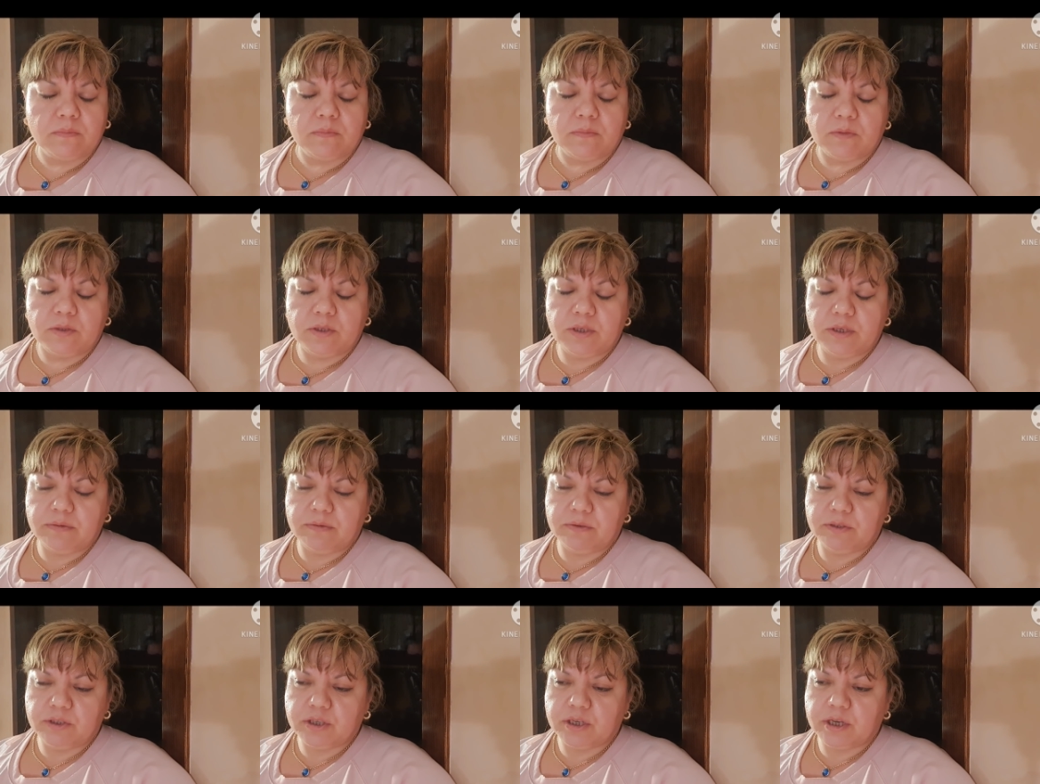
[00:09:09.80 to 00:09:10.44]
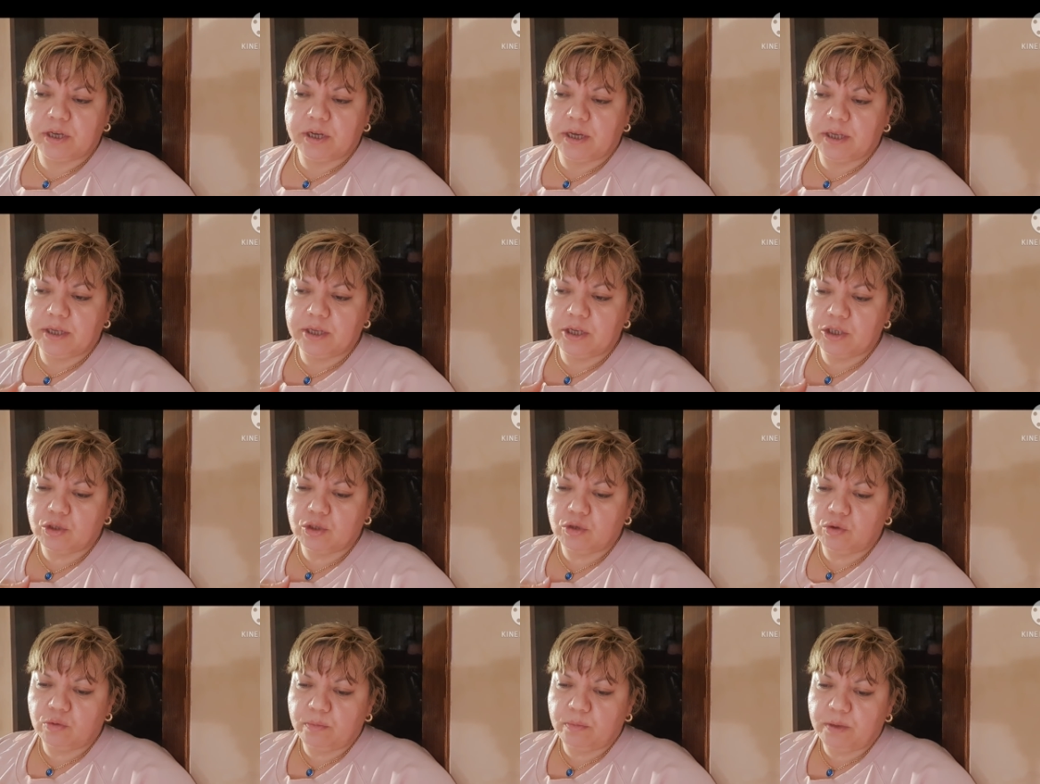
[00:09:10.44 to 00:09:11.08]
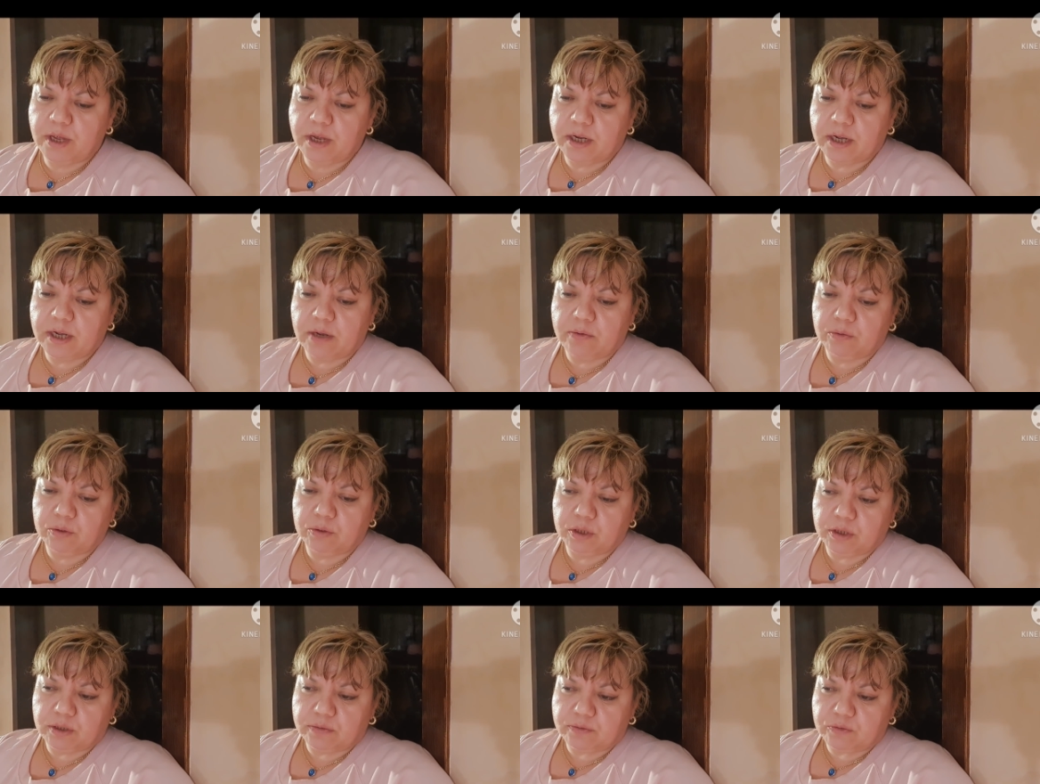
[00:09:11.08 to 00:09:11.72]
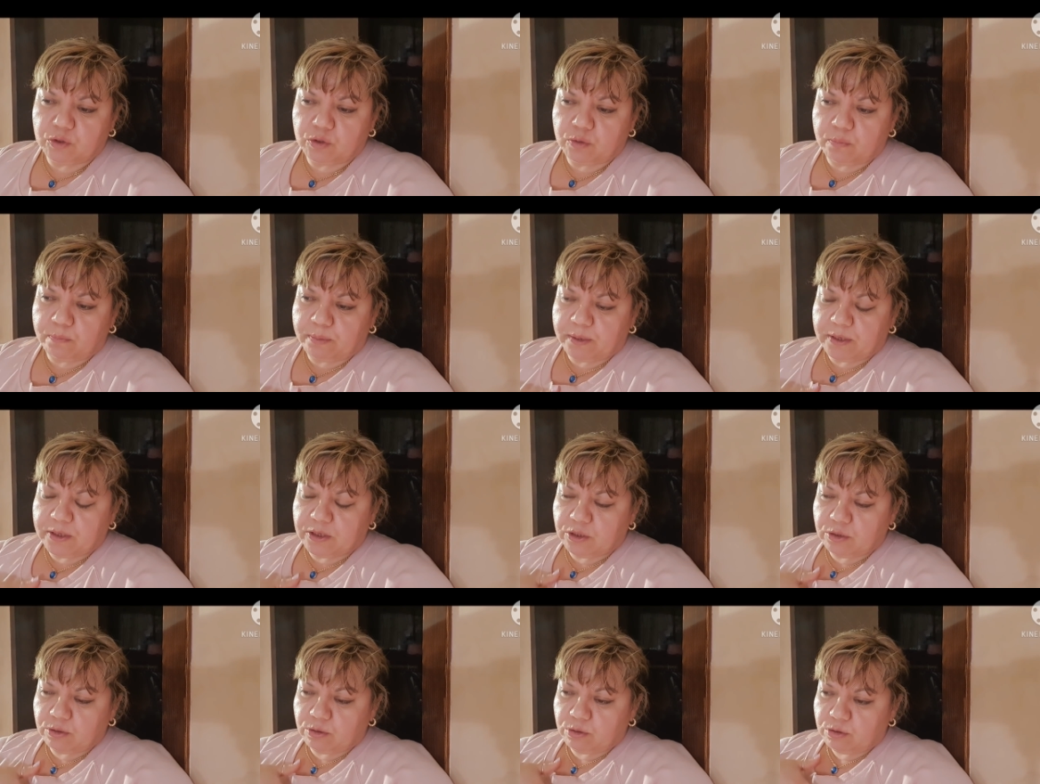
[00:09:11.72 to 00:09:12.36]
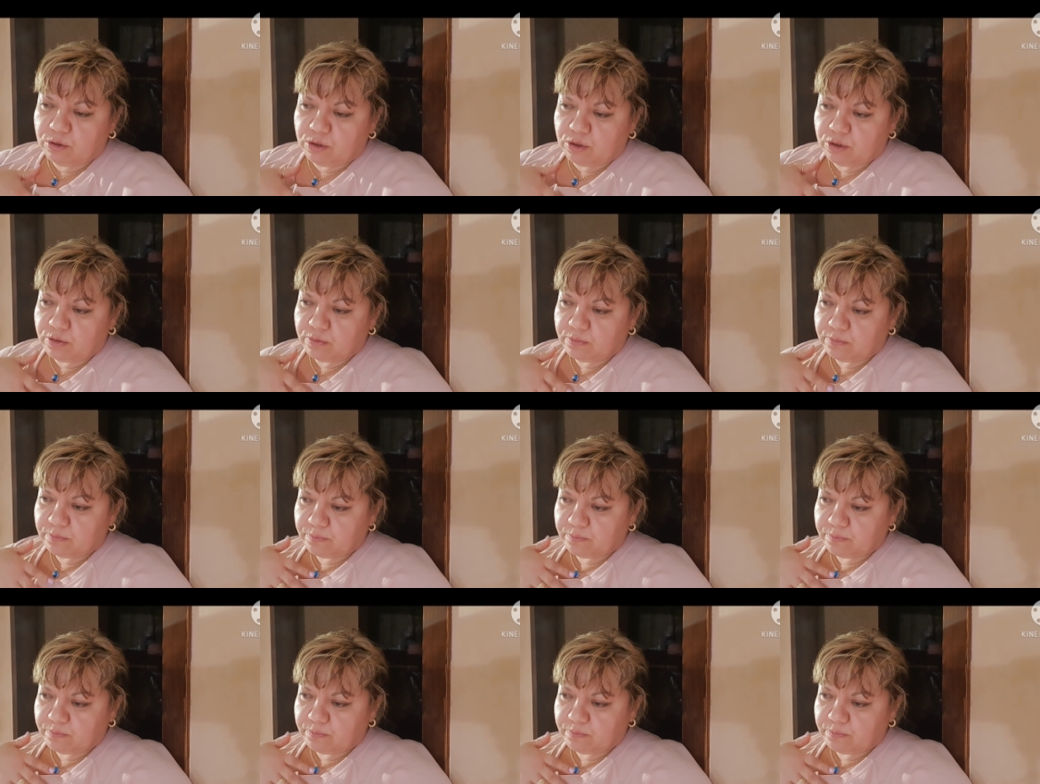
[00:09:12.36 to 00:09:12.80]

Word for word: Девочки, конечно, у меня как вот это все поднялось.